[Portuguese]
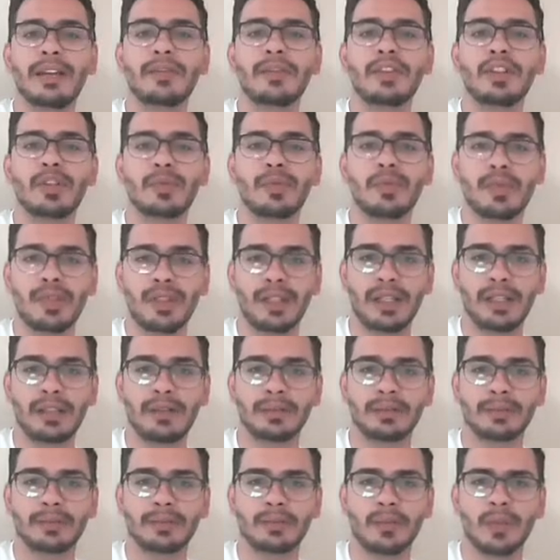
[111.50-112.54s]
a 20%.
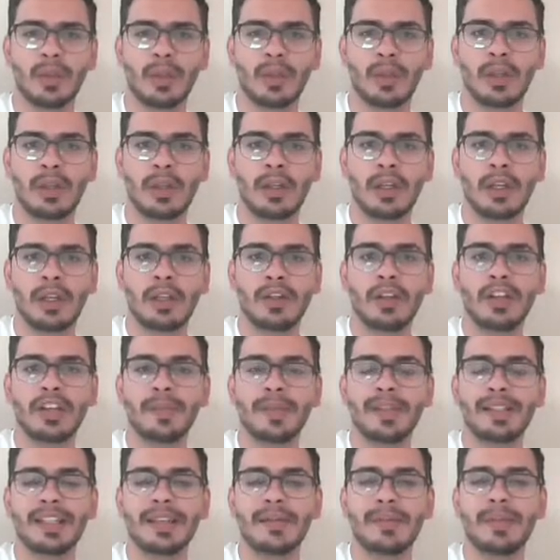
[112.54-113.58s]
Nós
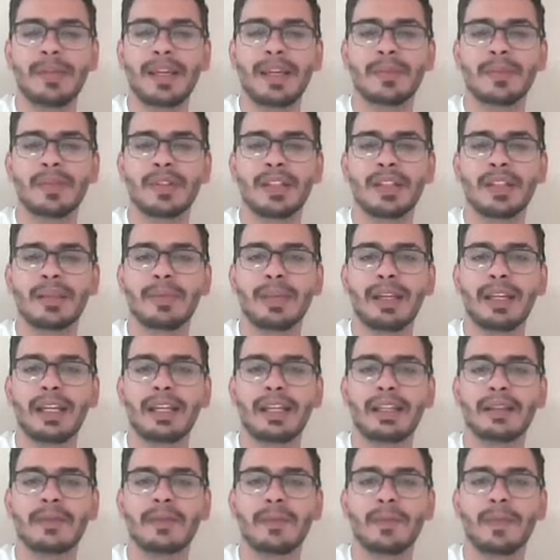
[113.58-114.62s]
percebemos
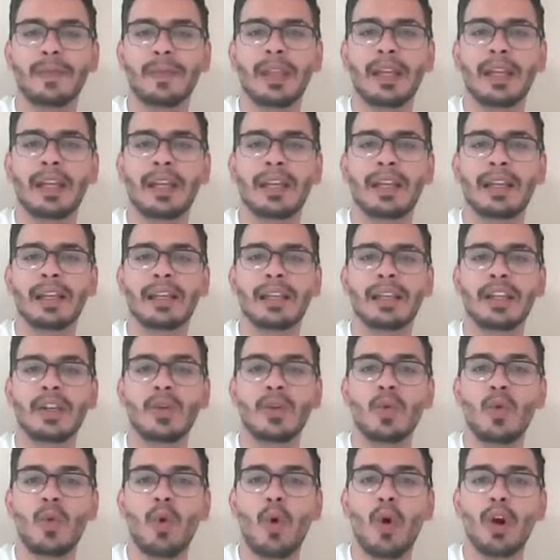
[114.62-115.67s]
também que
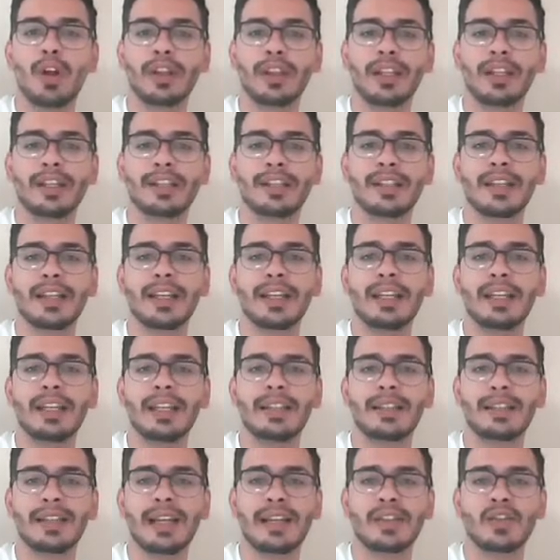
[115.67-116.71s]
o córtex ele
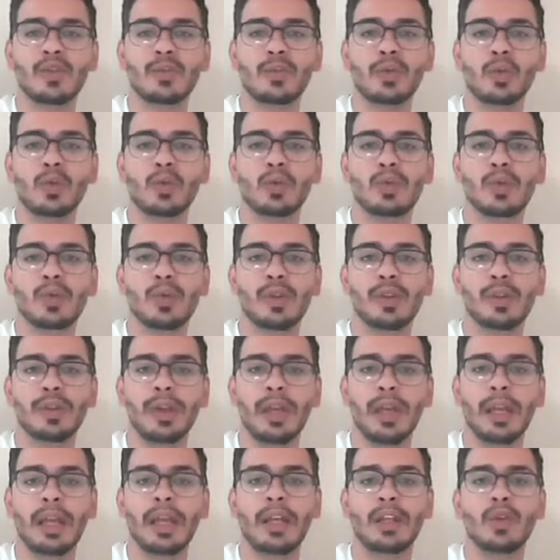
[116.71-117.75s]
está sob controle
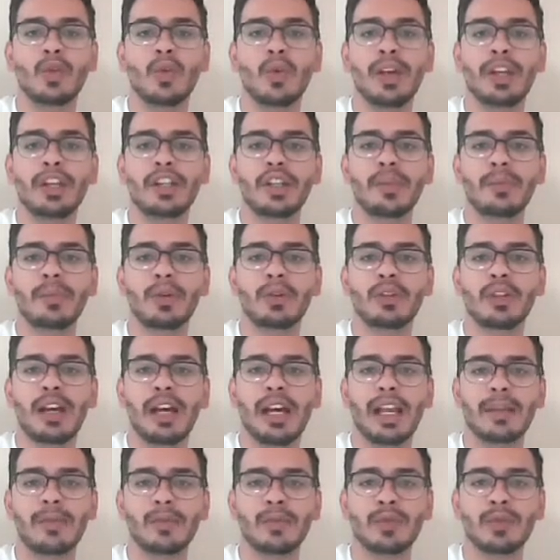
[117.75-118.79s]
do eixo
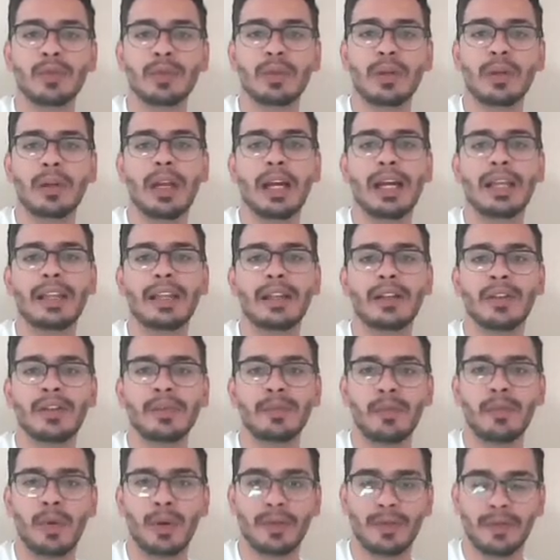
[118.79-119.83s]
hipotálamo
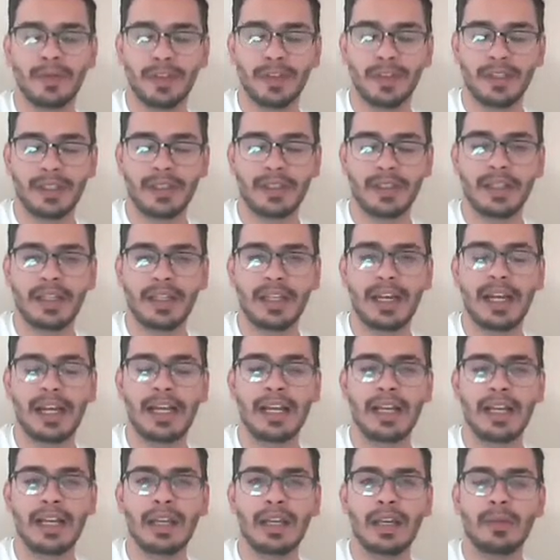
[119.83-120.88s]
adenohipófise,
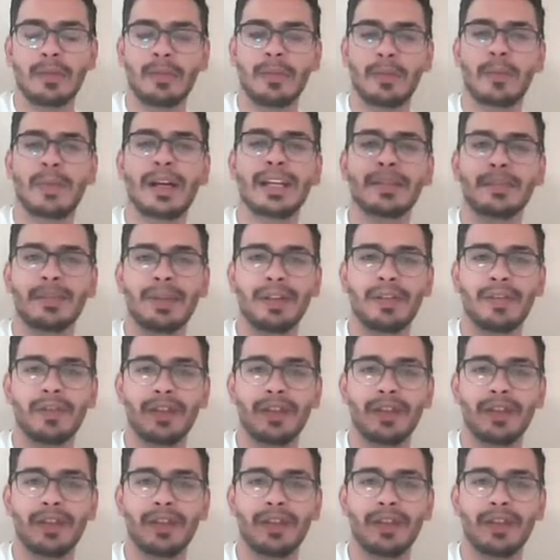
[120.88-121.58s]
tá? Mais para